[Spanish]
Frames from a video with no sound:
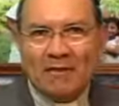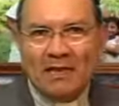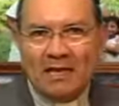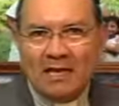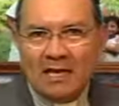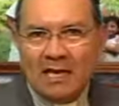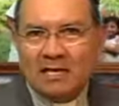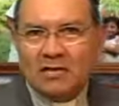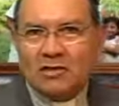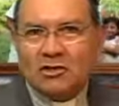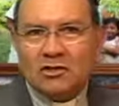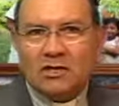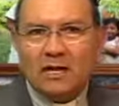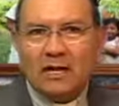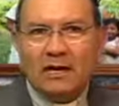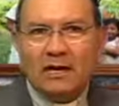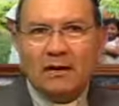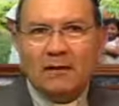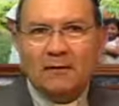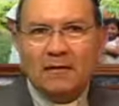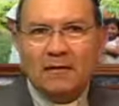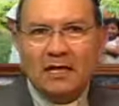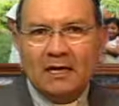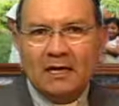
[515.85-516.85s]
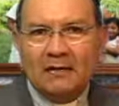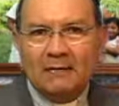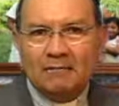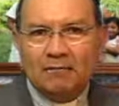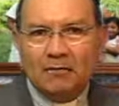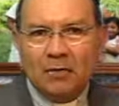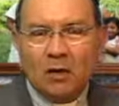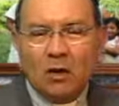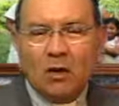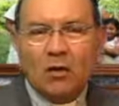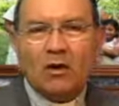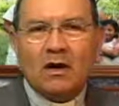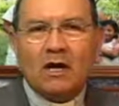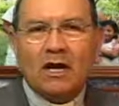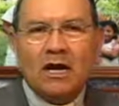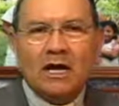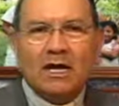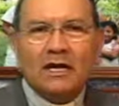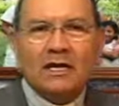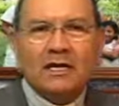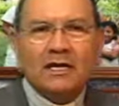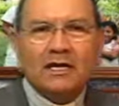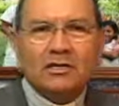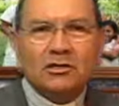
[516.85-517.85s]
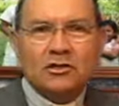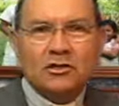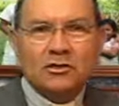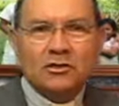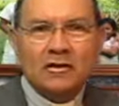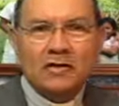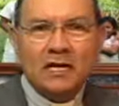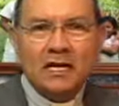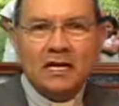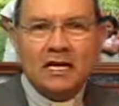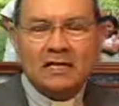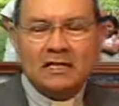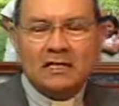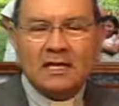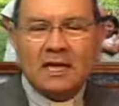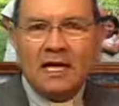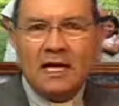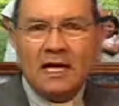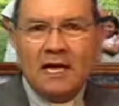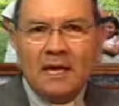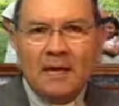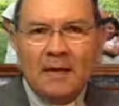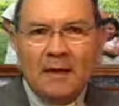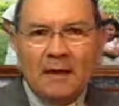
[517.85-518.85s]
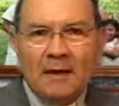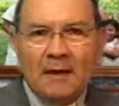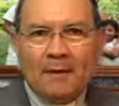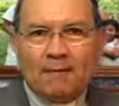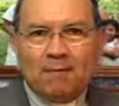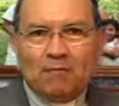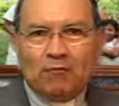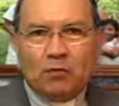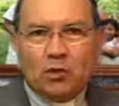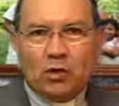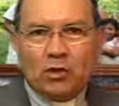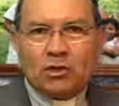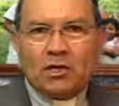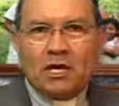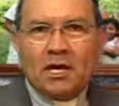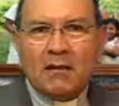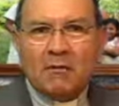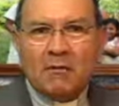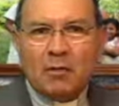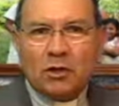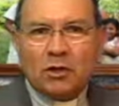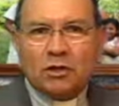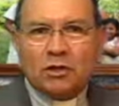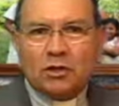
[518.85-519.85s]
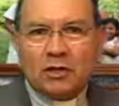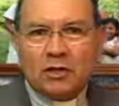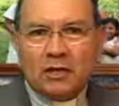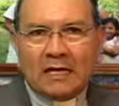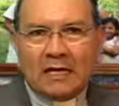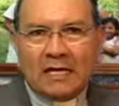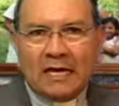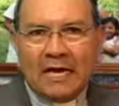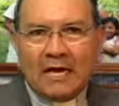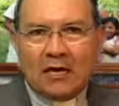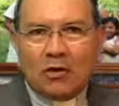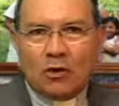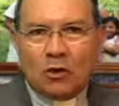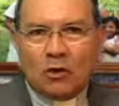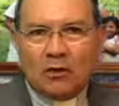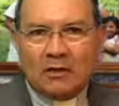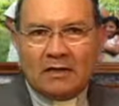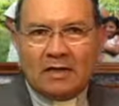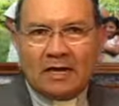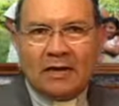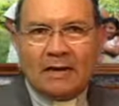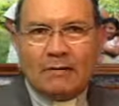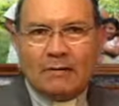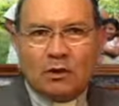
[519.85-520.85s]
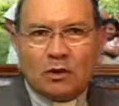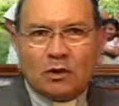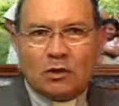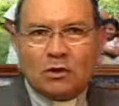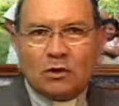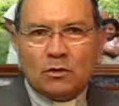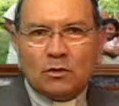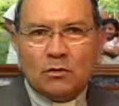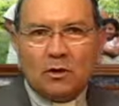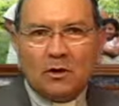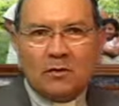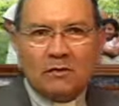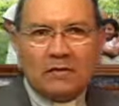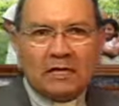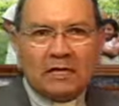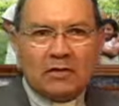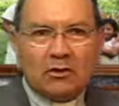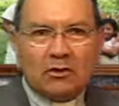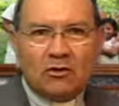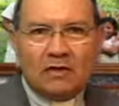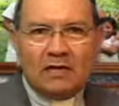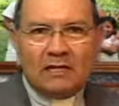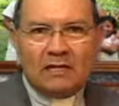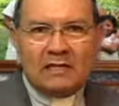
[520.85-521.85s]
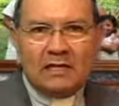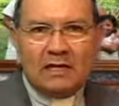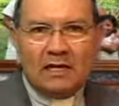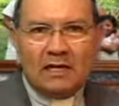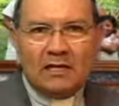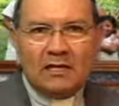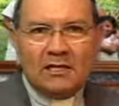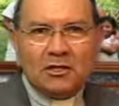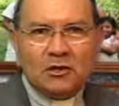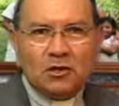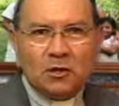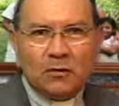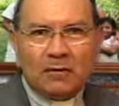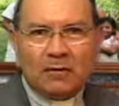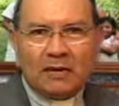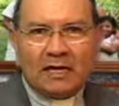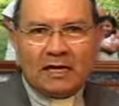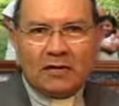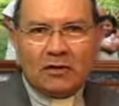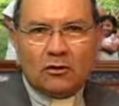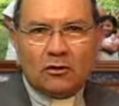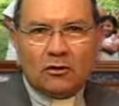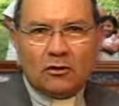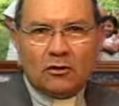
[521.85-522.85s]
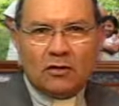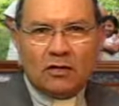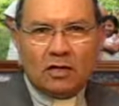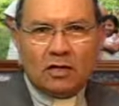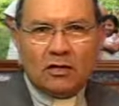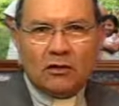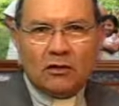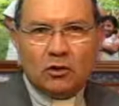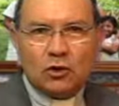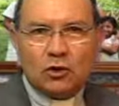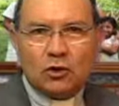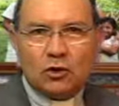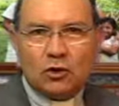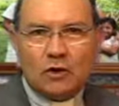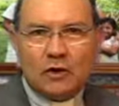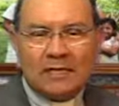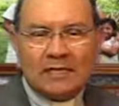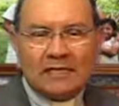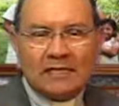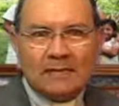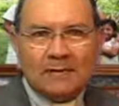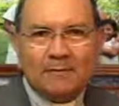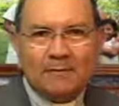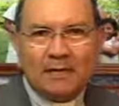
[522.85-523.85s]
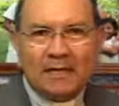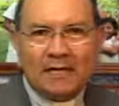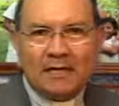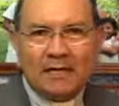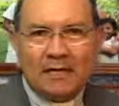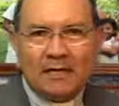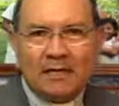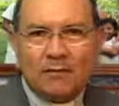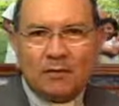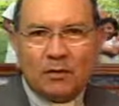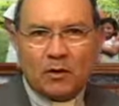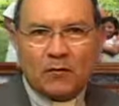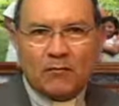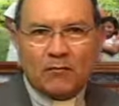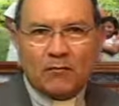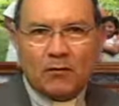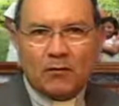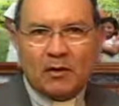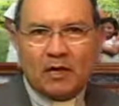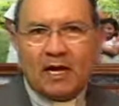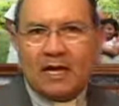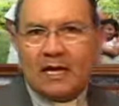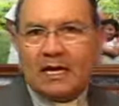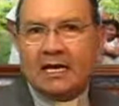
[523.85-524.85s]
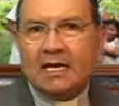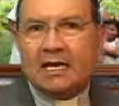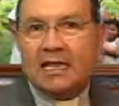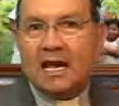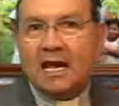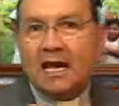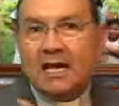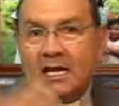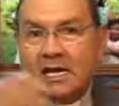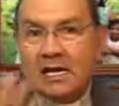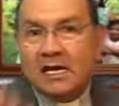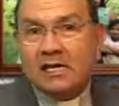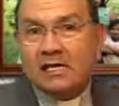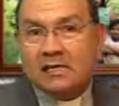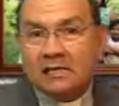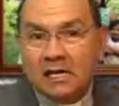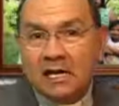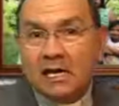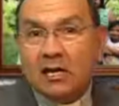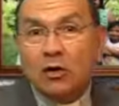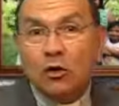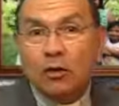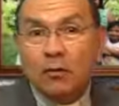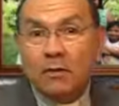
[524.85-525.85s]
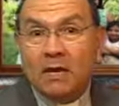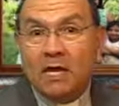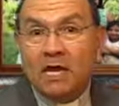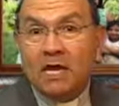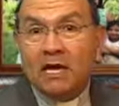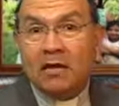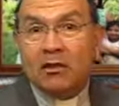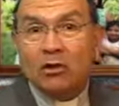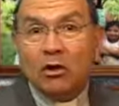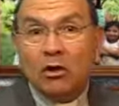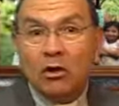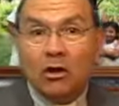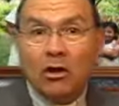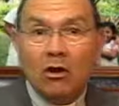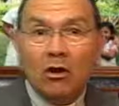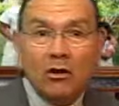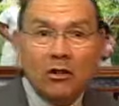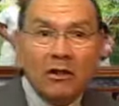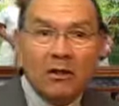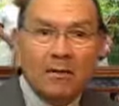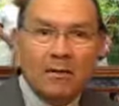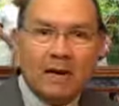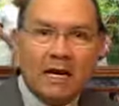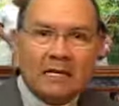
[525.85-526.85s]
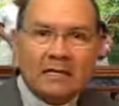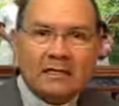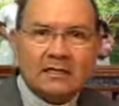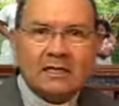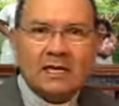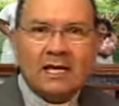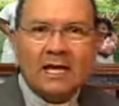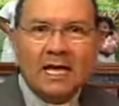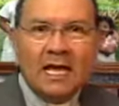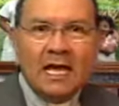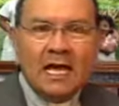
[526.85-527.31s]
Y eso es la Navidad. Ojalá que en estos días busquemos y encontremos un momento de silencio para encontrarnos con esa verdad profunda. Y de ahí se ilumina todo lo demás.